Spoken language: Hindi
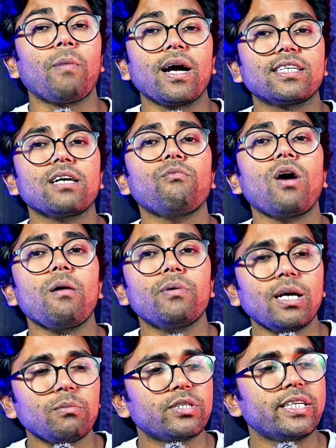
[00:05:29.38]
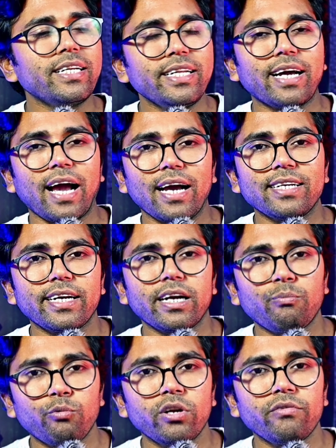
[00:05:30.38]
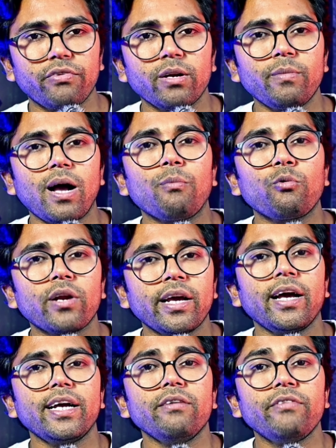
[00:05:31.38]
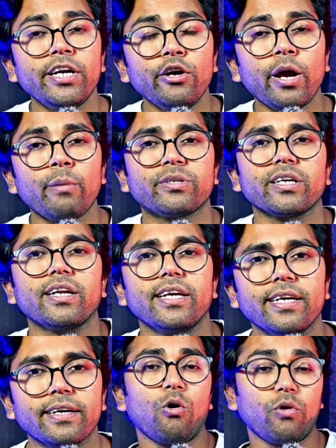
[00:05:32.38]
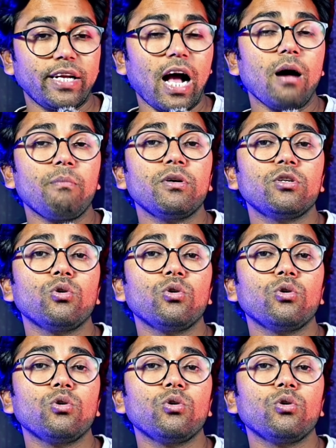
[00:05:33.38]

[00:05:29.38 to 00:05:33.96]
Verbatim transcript: भाई साहब वहाँ पर जब सीन दिखाया जाएगा पूरी फिल्म में आपको लगेगा ये वीडियो गेम चल रही है और यहाँ पर